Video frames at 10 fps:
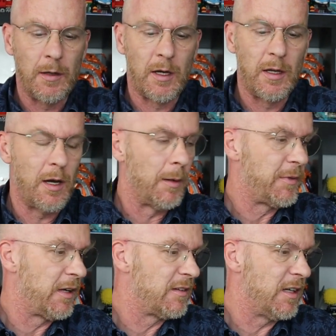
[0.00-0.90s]
Ach ja,
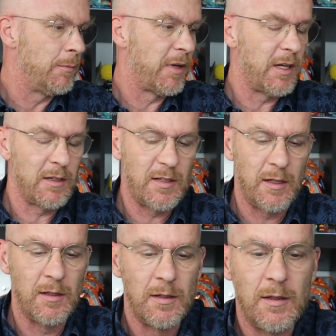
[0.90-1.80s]
habt ihr gesehen bei der
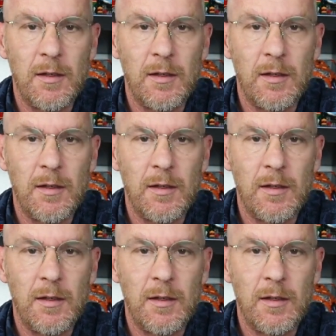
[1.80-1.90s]
Antenne?